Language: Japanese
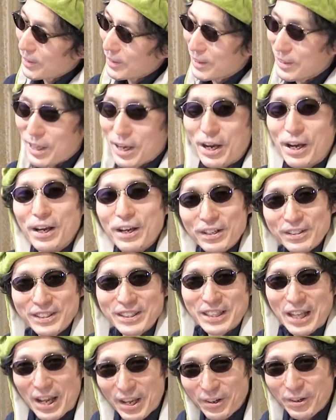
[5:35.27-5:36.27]
来た
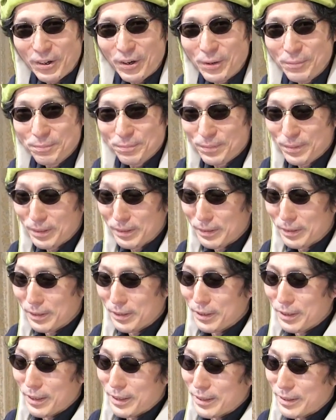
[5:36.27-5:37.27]
来たよ
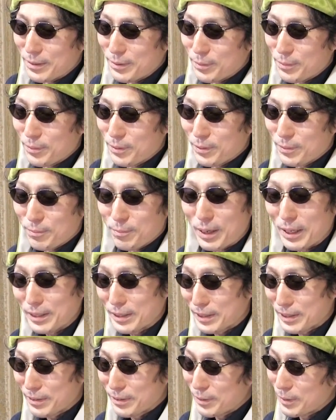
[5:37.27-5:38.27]
まあ
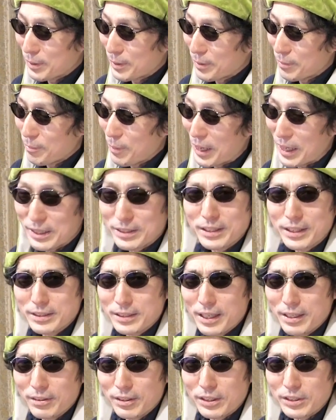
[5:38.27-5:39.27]
まあ
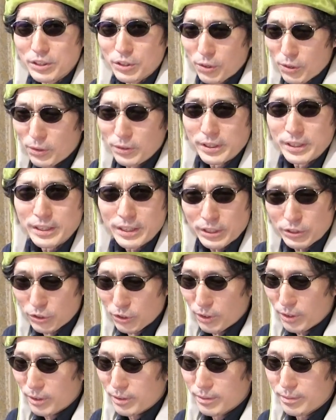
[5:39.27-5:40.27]
SS ランクだし喜んでいいで
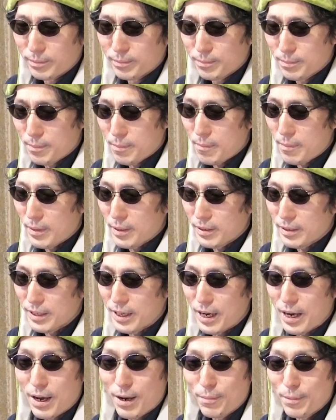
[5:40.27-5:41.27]
しょ
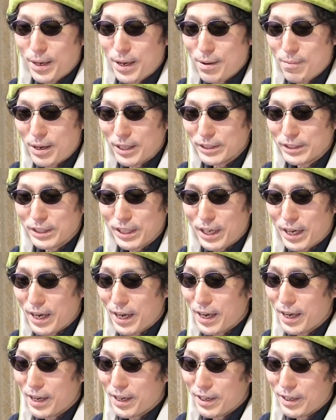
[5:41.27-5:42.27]
やべえマジで
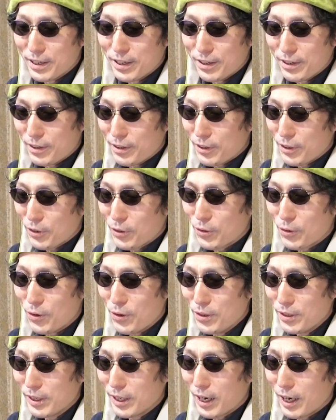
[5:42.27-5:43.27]

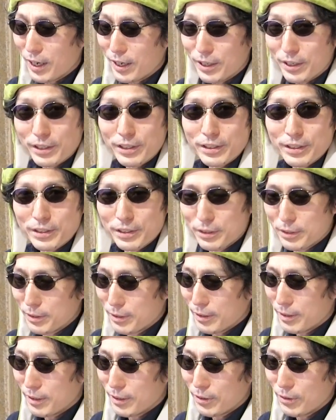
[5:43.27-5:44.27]
今回
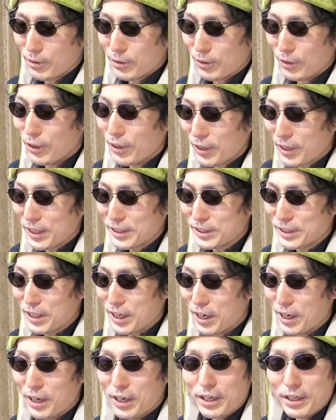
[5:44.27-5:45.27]
この
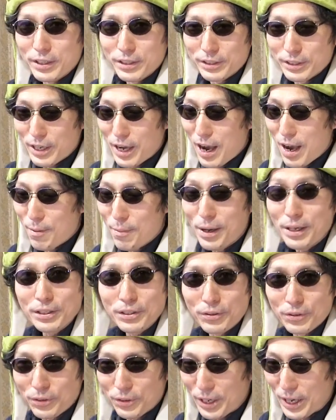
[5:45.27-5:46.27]
ガチャやばい
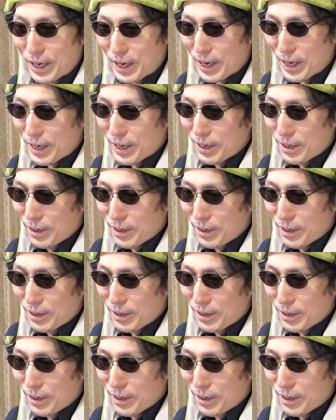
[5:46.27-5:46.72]
よこれ